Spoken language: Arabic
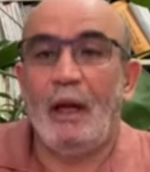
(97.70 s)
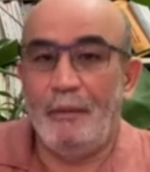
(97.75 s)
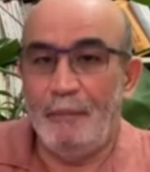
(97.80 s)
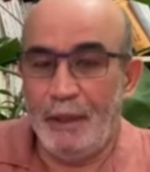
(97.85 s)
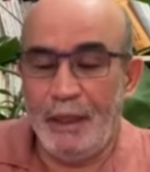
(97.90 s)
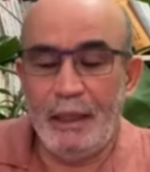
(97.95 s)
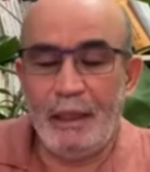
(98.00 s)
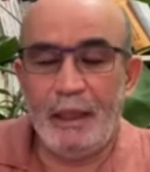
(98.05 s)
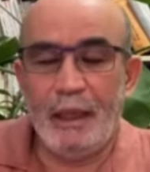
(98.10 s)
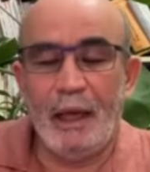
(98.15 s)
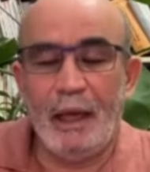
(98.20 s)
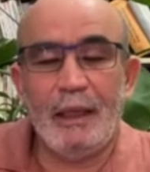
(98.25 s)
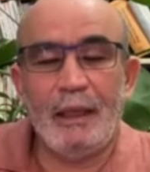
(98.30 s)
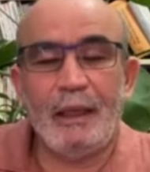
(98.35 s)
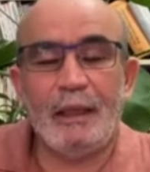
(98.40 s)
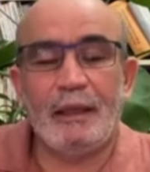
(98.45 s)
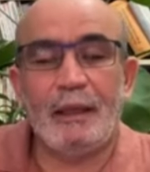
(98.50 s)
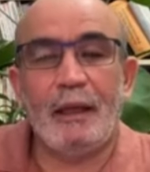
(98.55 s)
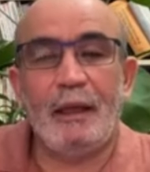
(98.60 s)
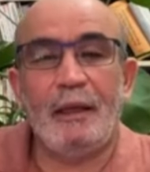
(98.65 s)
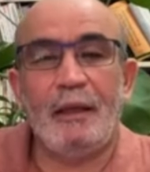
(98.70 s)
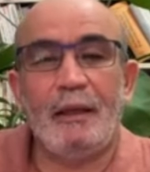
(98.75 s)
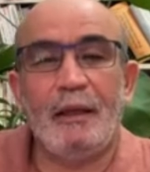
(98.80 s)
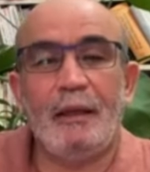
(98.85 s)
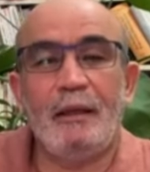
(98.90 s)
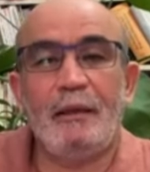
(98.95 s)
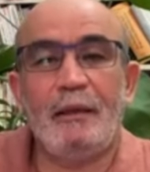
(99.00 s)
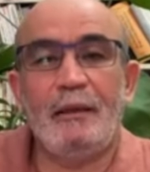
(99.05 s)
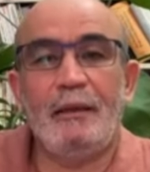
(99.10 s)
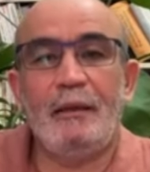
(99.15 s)
أمريكي أحيانا
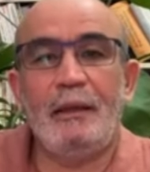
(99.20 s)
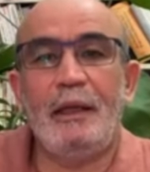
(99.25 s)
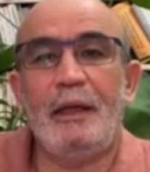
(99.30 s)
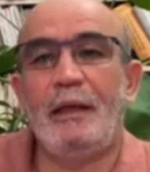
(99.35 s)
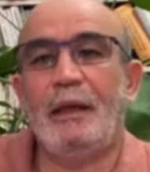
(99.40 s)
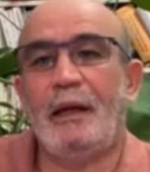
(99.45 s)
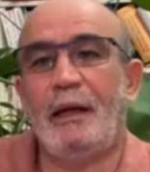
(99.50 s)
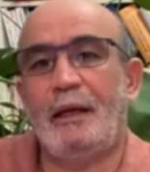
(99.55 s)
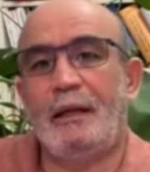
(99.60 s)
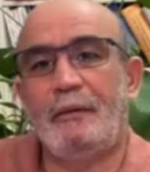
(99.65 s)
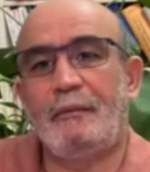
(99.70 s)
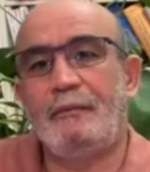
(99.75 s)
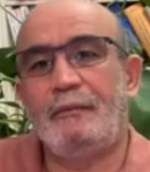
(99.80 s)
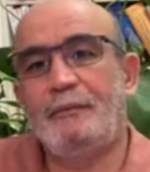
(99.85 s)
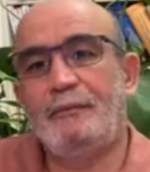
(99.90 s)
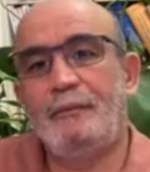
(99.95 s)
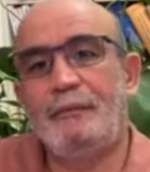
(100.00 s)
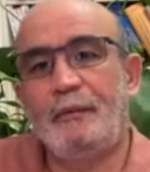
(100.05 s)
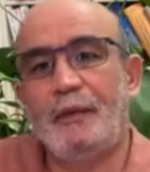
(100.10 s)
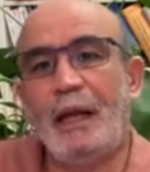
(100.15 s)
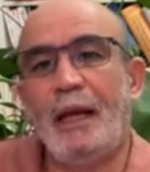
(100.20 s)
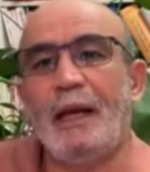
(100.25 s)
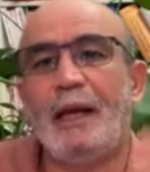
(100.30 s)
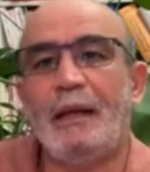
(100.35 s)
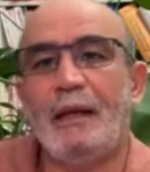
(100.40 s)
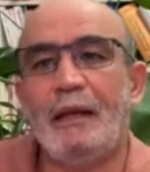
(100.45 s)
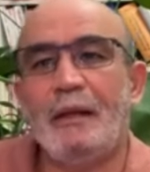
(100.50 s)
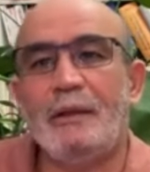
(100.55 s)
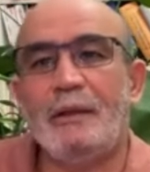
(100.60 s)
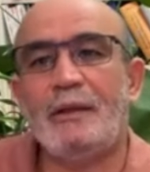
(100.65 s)
أيضا لإيران
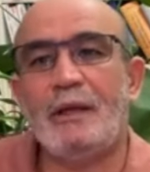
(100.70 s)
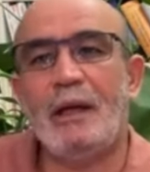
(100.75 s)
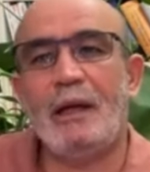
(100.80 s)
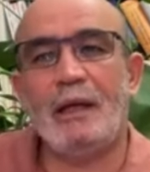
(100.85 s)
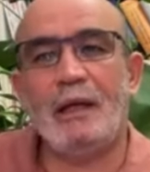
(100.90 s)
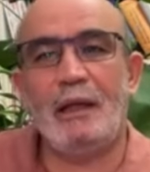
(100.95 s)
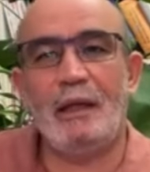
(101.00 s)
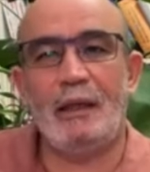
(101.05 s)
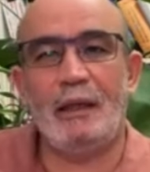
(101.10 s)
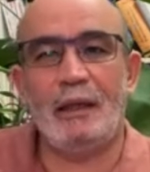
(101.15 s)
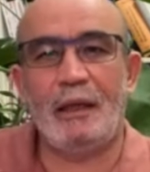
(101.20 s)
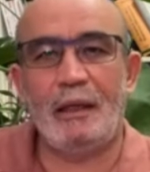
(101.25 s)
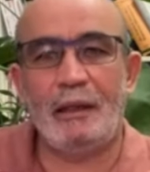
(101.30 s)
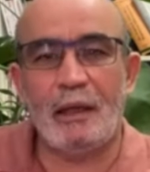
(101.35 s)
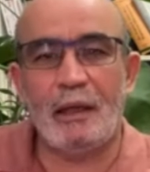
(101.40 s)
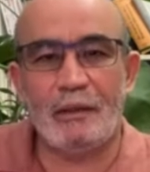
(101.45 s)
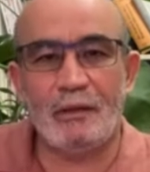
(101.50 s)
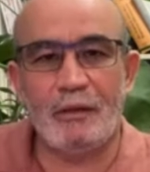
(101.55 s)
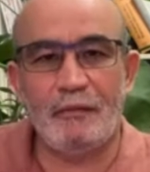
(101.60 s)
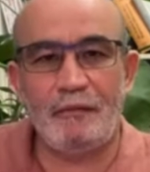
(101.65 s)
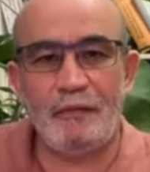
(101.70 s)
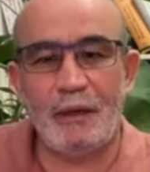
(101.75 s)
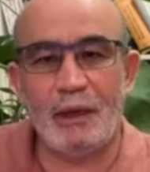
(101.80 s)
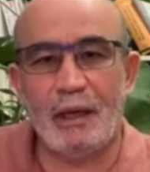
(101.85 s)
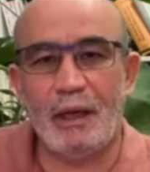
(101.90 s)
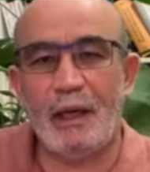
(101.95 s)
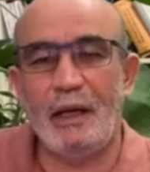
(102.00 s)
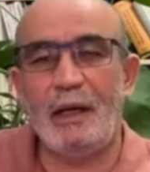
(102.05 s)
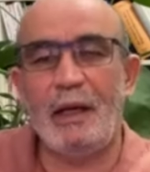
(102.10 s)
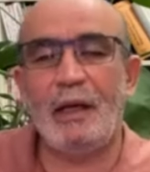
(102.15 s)
لكن إسرائيل كي تقصف في
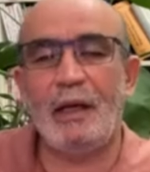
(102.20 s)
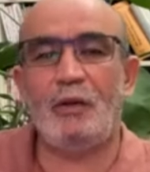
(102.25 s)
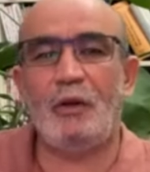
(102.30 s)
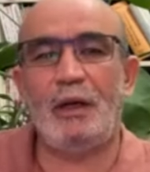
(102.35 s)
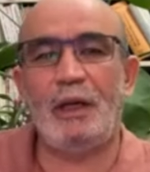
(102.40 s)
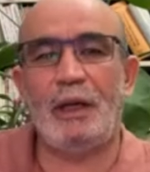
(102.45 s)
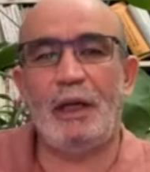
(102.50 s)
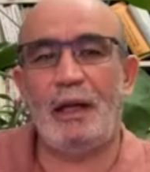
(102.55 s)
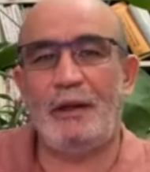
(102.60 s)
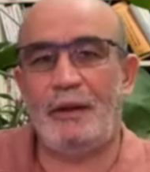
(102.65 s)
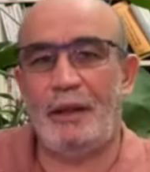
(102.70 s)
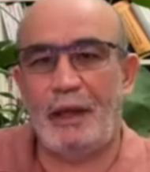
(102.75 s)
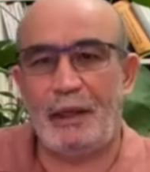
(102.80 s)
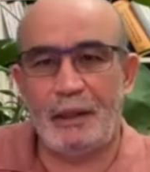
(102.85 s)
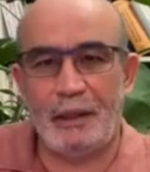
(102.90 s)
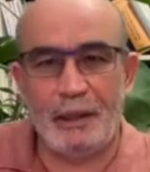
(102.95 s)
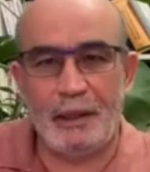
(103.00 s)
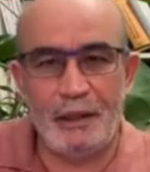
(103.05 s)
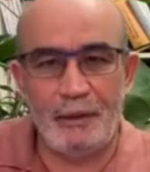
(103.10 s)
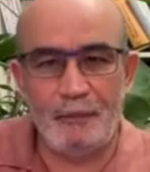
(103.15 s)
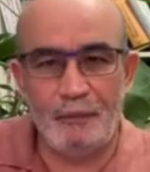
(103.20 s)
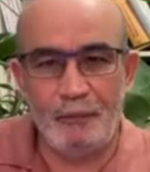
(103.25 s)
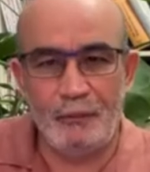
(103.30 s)
إيران لا تعلن عن ذلك